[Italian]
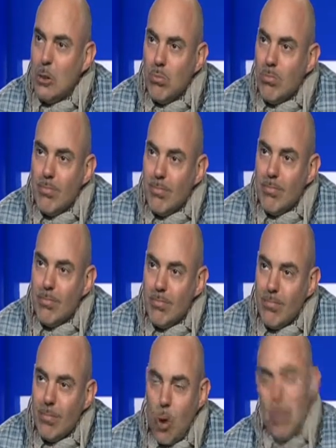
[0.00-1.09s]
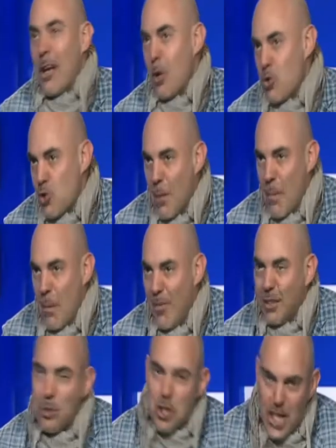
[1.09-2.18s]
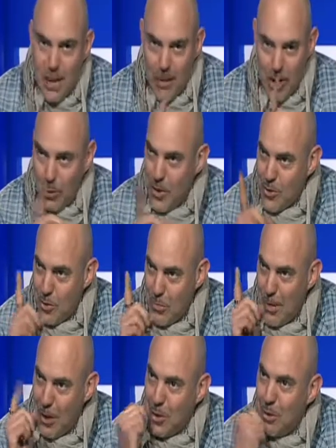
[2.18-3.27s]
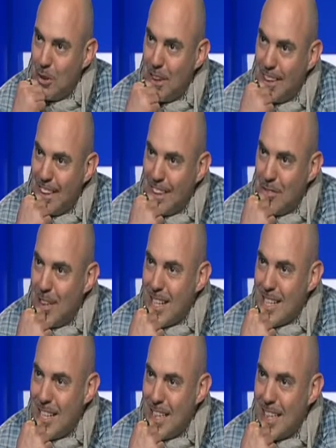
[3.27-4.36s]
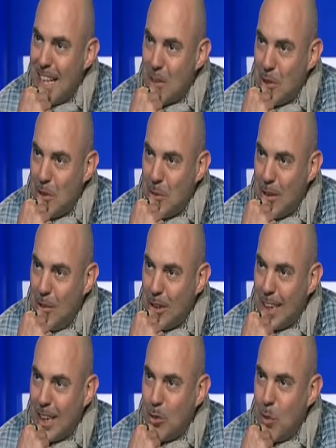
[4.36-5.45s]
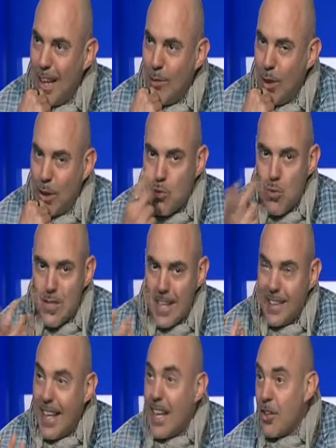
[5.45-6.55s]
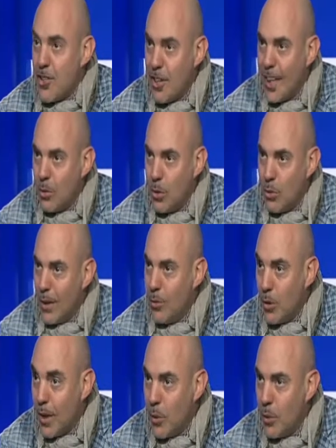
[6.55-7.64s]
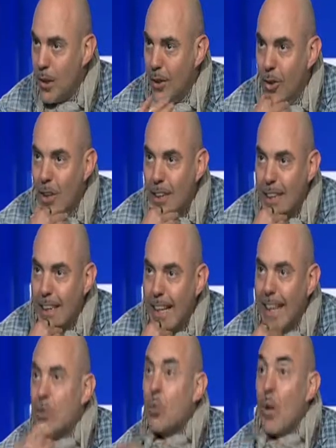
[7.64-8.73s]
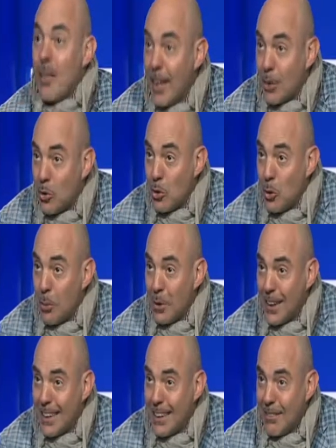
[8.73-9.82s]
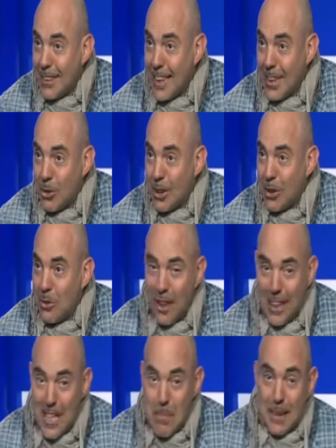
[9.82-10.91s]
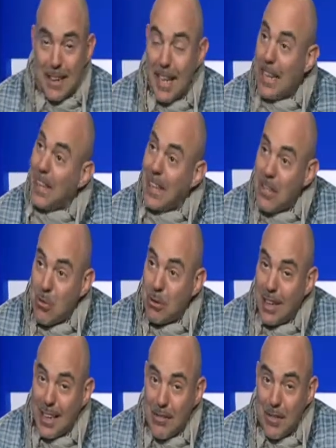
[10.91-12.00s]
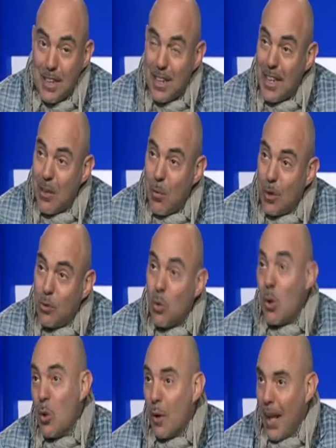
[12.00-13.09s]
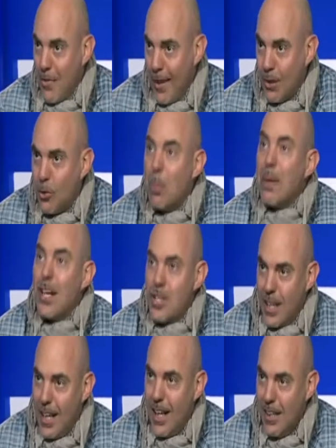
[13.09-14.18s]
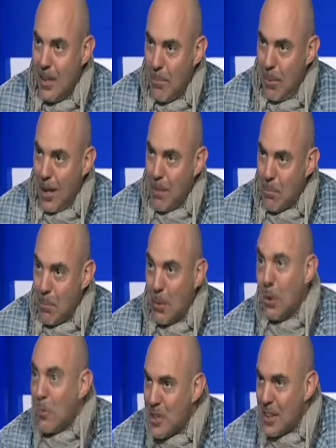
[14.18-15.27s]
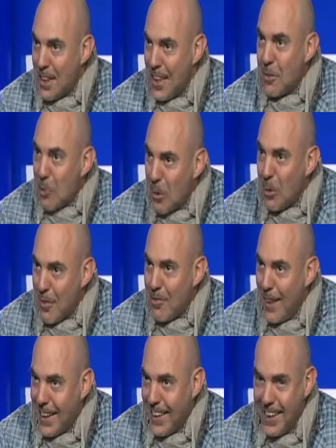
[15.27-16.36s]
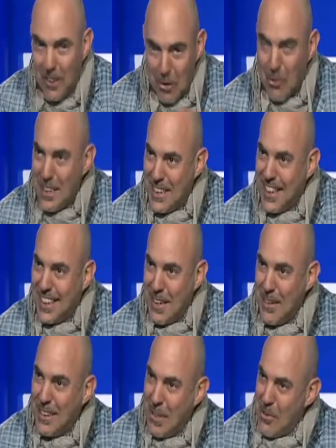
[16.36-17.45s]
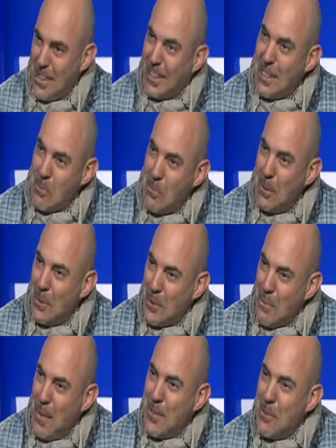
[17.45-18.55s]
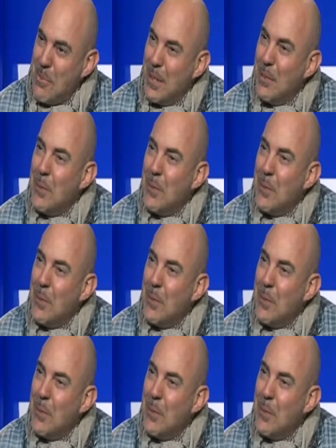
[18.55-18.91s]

Mm, ormai il nostro l'abbiamo fatto. Il cinema c'ha questo di bello, devo dire, la differenza del teatro, no? Una volta che tu hai lavorato sul set, e hai recitato, il tuo lavoro era quello e il tuo l'hai fatto. Dopodiché devi stare soltanto lì ad aspettare i risultati e vedere quanto quello che hai fatto piacerà poi al pubblico. Invece in teatro quello che fai lo vedi direttamente e lo senti subito se piace o meno.